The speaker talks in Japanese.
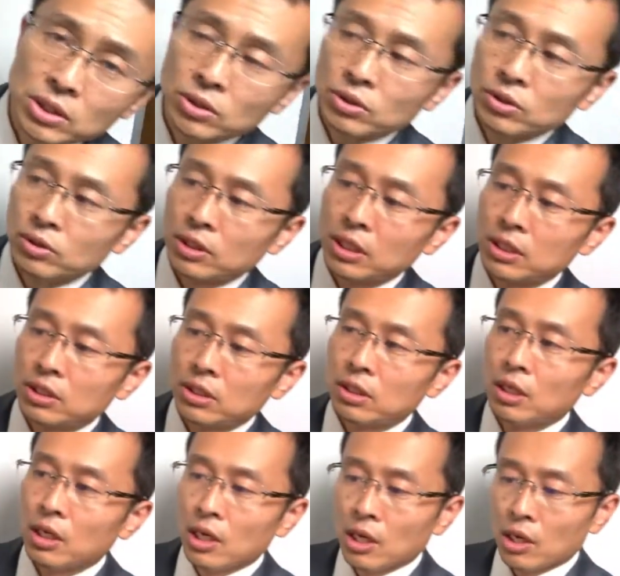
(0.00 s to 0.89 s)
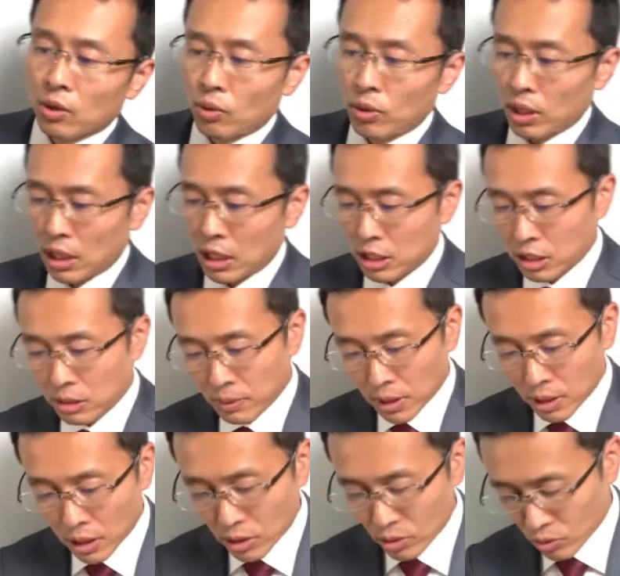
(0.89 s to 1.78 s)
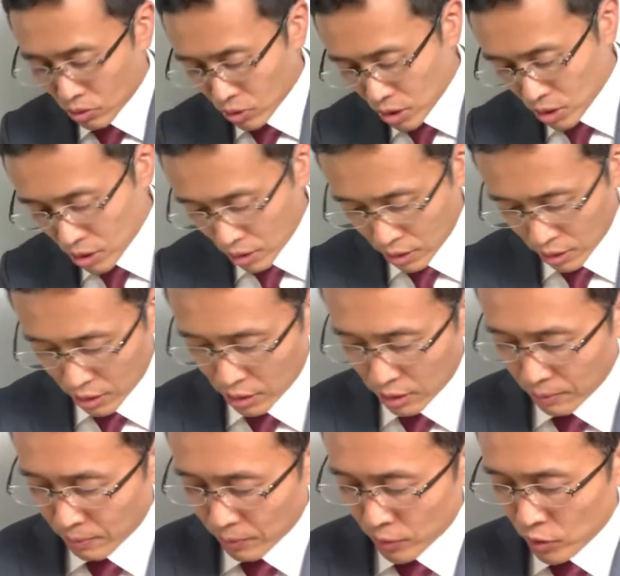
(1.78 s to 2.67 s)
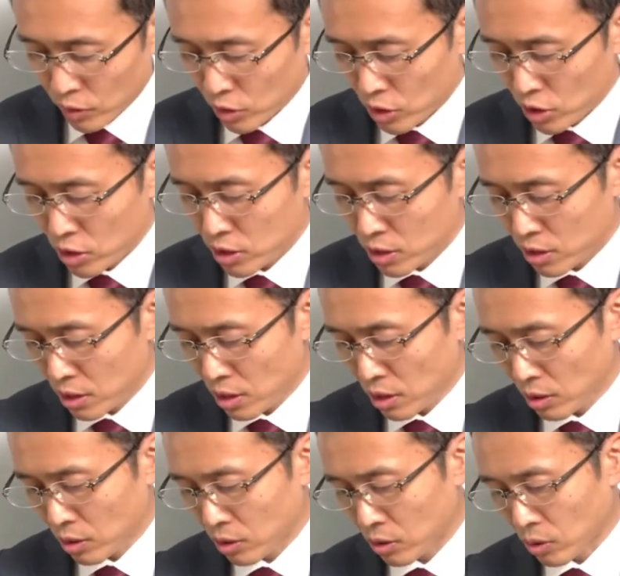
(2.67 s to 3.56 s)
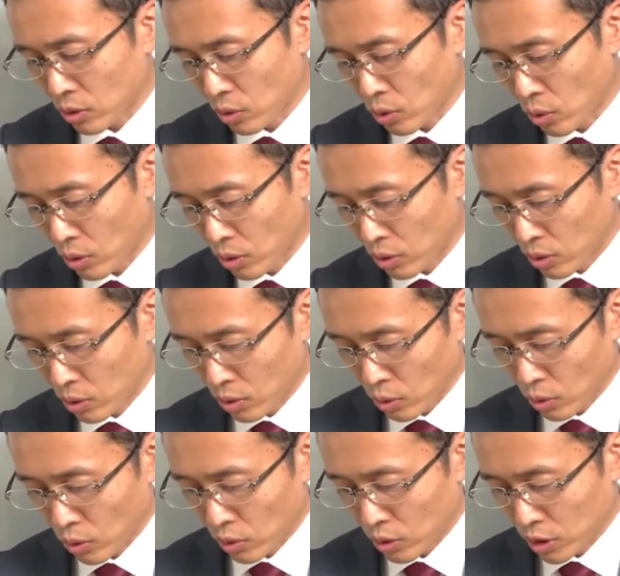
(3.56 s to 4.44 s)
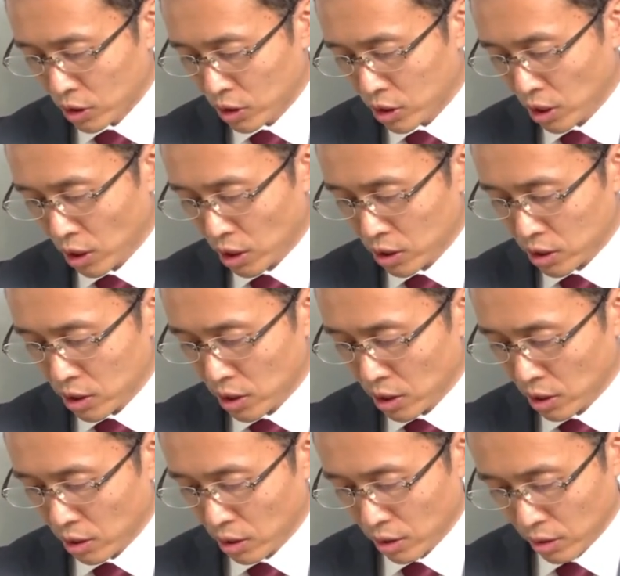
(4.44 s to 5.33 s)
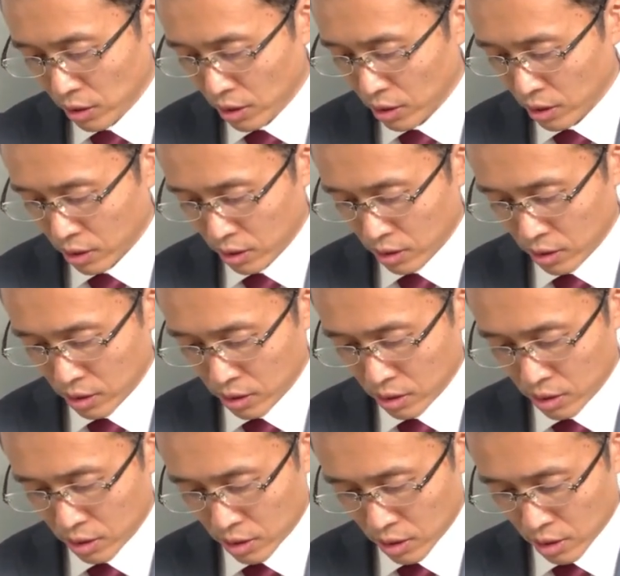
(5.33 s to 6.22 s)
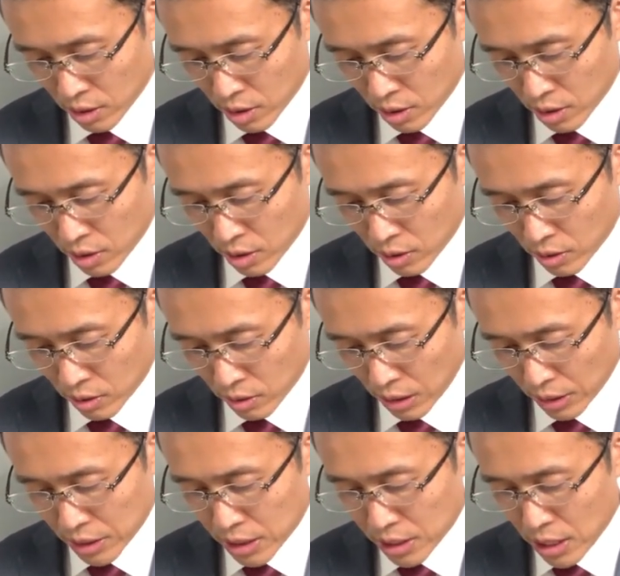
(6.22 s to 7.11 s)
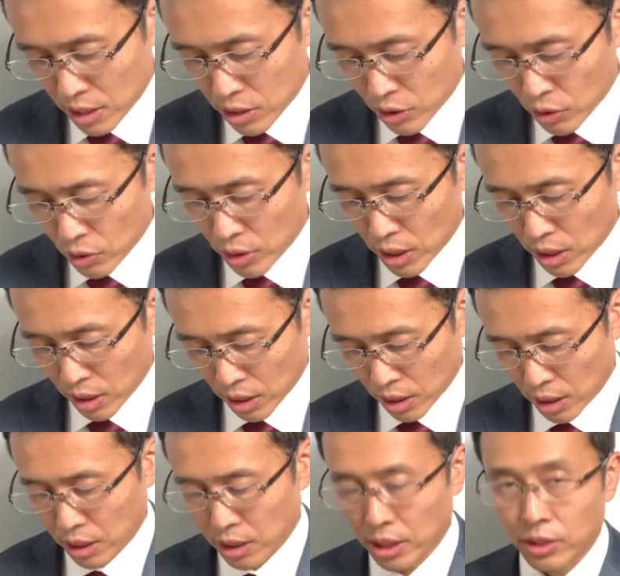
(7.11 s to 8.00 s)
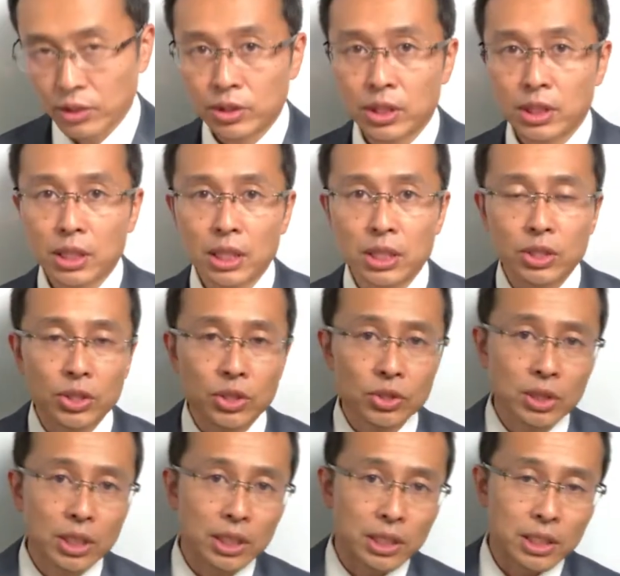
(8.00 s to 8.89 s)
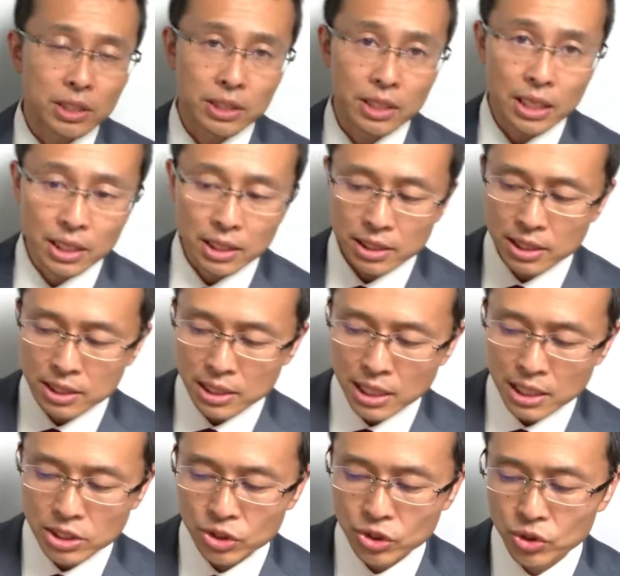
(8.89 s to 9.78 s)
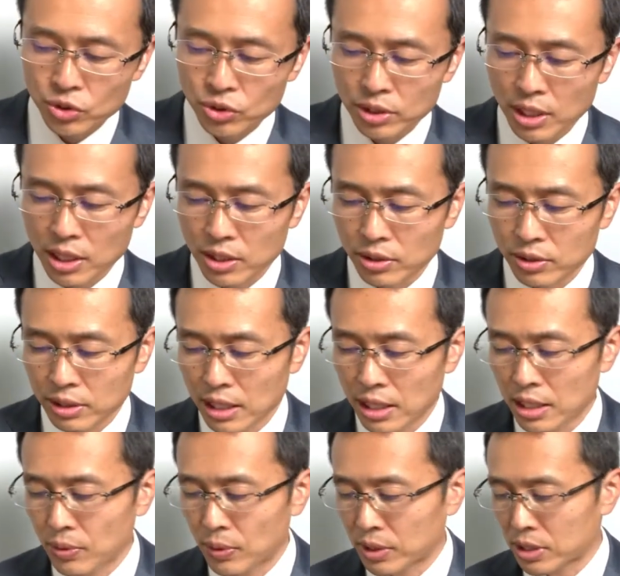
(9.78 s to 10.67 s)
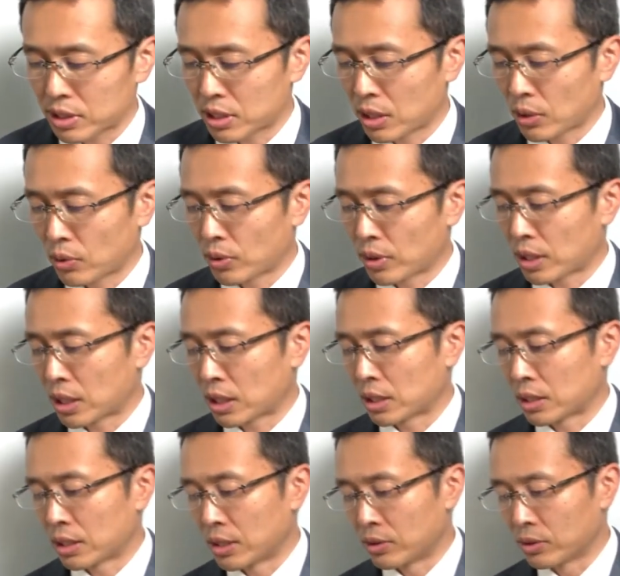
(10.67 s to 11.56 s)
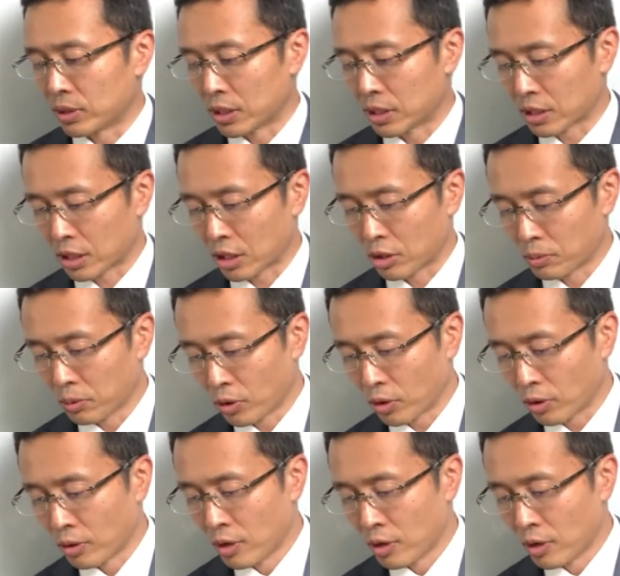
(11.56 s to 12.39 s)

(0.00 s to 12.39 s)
の本です。これ発売だったのいつかな ?2007、8年かなあ2010年って書いてある2010年ですね2010年くらいに私がこれ買ってるんですけども